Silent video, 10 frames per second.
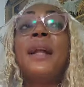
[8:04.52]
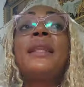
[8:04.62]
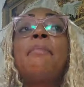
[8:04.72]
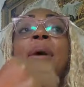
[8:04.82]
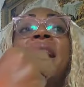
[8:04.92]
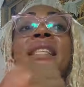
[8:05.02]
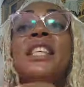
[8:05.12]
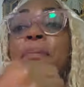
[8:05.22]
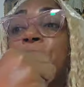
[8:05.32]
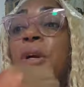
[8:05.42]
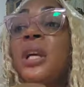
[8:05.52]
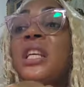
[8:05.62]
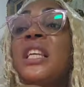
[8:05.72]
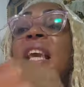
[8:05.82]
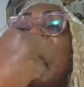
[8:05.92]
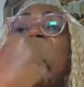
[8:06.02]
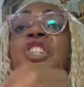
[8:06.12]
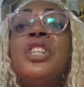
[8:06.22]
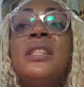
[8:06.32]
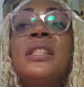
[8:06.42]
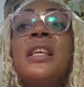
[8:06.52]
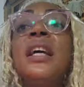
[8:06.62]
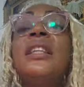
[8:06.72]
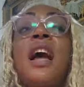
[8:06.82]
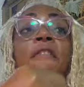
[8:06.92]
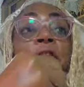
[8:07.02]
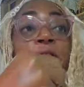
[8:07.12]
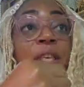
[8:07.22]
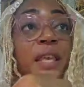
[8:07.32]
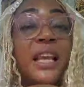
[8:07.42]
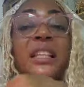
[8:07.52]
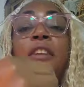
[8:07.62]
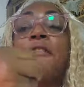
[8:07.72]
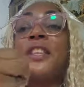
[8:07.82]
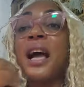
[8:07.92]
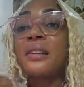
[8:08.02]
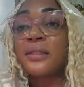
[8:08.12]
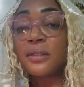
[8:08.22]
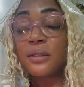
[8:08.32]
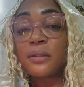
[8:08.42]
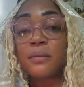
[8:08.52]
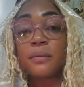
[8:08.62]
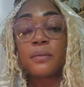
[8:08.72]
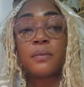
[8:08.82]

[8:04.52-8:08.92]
par tes principes qui régissent ta vie et tes finances.